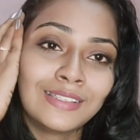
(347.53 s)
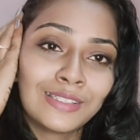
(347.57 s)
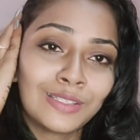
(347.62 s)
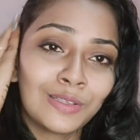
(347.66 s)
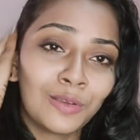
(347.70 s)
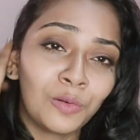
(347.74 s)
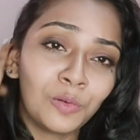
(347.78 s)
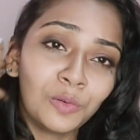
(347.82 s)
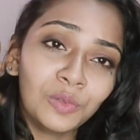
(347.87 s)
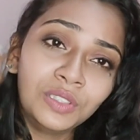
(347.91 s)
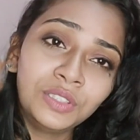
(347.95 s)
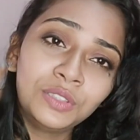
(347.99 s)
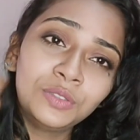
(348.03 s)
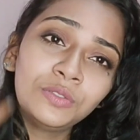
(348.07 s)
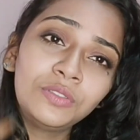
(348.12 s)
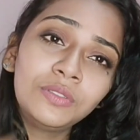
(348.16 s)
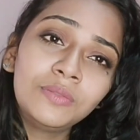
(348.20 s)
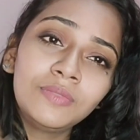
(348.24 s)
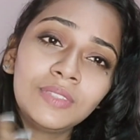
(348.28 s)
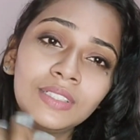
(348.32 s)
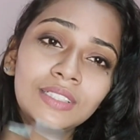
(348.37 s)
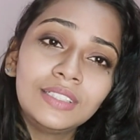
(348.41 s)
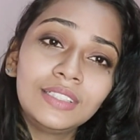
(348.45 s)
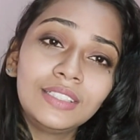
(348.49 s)
ஸோ
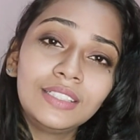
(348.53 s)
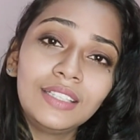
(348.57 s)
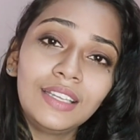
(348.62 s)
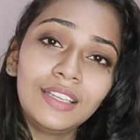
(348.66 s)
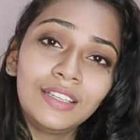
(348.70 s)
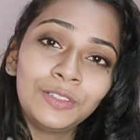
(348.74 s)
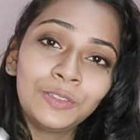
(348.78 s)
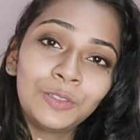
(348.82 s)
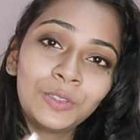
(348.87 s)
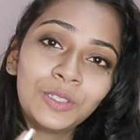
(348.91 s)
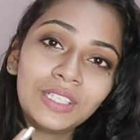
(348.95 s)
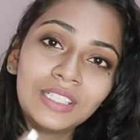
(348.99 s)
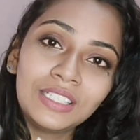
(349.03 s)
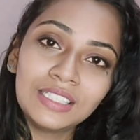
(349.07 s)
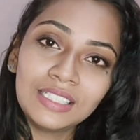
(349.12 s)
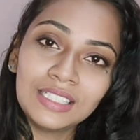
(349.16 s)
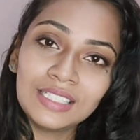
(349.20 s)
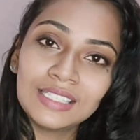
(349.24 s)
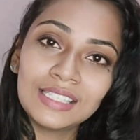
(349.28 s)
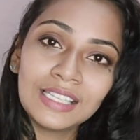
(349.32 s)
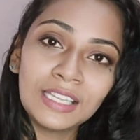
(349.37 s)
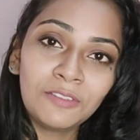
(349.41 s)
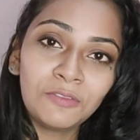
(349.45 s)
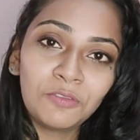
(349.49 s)
இதுவும் வந்து என்னோட
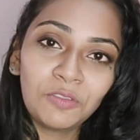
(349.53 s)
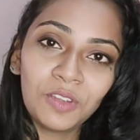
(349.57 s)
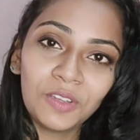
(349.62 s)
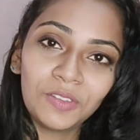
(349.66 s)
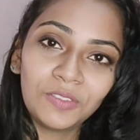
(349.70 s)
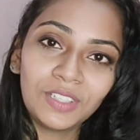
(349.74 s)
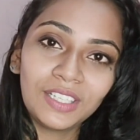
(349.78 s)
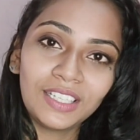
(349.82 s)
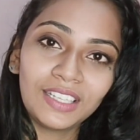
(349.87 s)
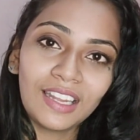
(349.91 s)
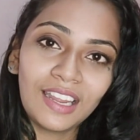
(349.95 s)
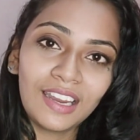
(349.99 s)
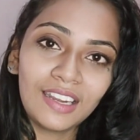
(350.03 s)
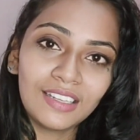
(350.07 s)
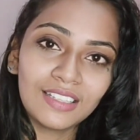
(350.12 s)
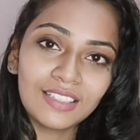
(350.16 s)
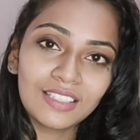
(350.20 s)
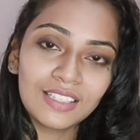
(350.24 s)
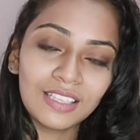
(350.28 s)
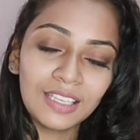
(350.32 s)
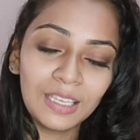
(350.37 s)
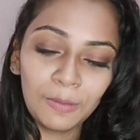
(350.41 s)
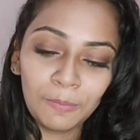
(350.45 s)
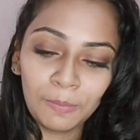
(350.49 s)
ரீசன்ட் ஃபேவரட்
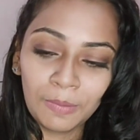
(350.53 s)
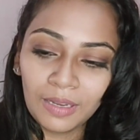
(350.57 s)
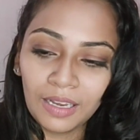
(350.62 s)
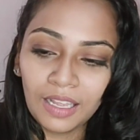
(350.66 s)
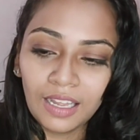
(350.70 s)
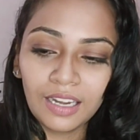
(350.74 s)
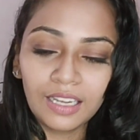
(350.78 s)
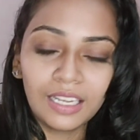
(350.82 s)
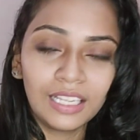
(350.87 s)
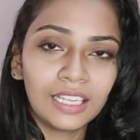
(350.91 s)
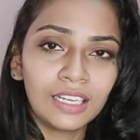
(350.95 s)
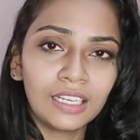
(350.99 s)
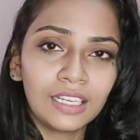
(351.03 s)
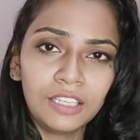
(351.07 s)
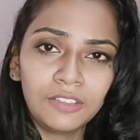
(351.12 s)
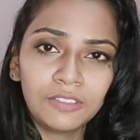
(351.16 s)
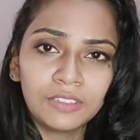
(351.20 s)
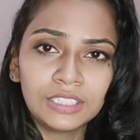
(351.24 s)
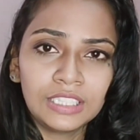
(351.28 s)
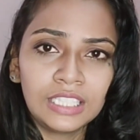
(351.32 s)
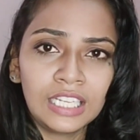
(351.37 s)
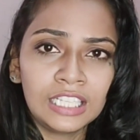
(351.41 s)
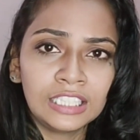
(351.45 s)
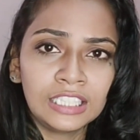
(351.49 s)
ஆகிடுச்சு இப்போல்லாம்
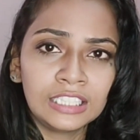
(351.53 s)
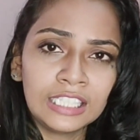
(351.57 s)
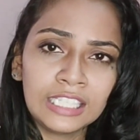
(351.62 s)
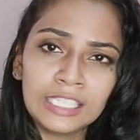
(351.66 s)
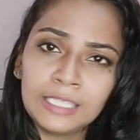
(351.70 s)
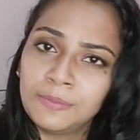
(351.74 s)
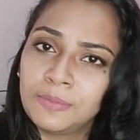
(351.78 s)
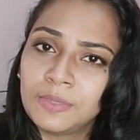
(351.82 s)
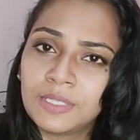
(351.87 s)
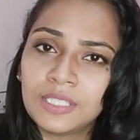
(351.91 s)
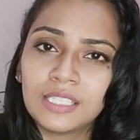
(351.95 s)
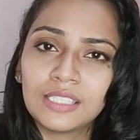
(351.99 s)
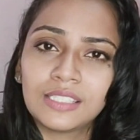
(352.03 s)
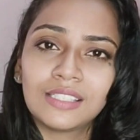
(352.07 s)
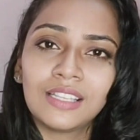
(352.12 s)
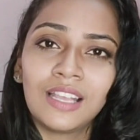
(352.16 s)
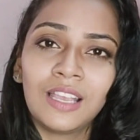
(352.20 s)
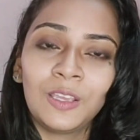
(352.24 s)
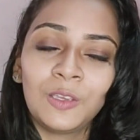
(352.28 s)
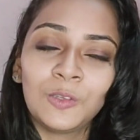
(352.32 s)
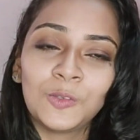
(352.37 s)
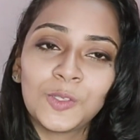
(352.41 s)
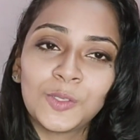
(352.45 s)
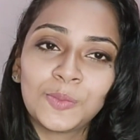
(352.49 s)
அடிக்கடிக்கு வந்து நான் இந்த லிப்ஸ்டிக்ஸ்
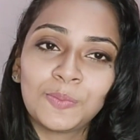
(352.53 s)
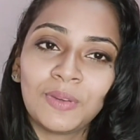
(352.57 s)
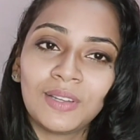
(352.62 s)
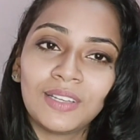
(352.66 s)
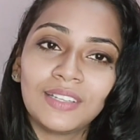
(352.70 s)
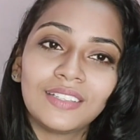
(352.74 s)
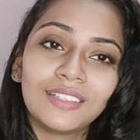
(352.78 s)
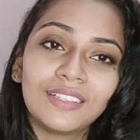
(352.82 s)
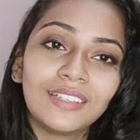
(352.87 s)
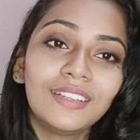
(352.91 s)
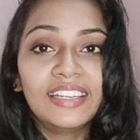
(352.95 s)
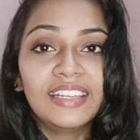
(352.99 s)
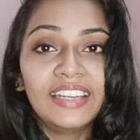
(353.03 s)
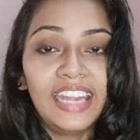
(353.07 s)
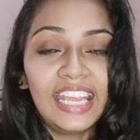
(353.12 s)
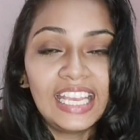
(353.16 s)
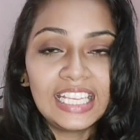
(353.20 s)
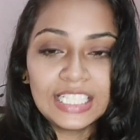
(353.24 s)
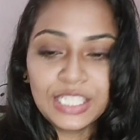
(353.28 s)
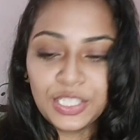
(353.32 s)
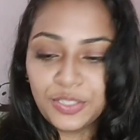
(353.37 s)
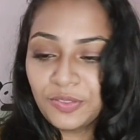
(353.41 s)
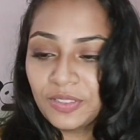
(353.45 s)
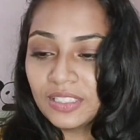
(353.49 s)
தான் யூஸ் பண்ணுறேன்
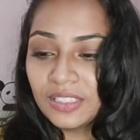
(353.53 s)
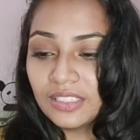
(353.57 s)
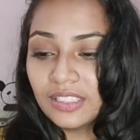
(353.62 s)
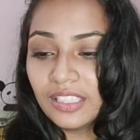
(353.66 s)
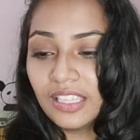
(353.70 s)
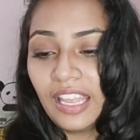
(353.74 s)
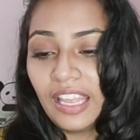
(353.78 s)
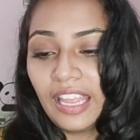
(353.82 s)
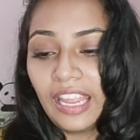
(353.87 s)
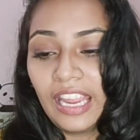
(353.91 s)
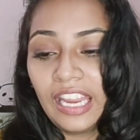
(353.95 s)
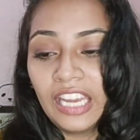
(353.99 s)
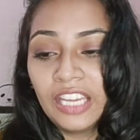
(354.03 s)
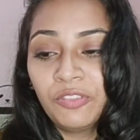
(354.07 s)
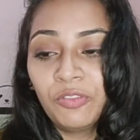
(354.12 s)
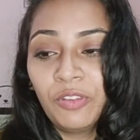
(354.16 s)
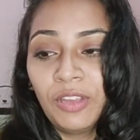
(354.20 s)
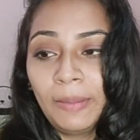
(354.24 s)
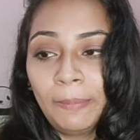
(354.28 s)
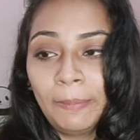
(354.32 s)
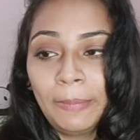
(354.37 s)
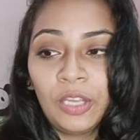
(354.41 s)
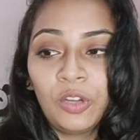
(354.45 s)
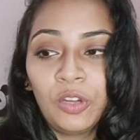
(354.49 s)
நெக்ஸ்ட் வந்து
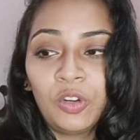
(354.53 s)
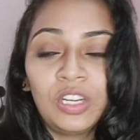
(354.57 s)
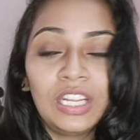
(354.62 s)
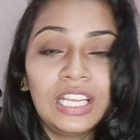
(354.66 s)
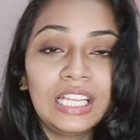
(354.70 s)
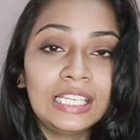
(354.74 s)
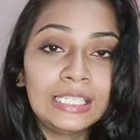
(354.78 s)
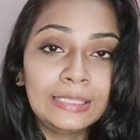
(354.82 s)
என்ஒய் பேயோட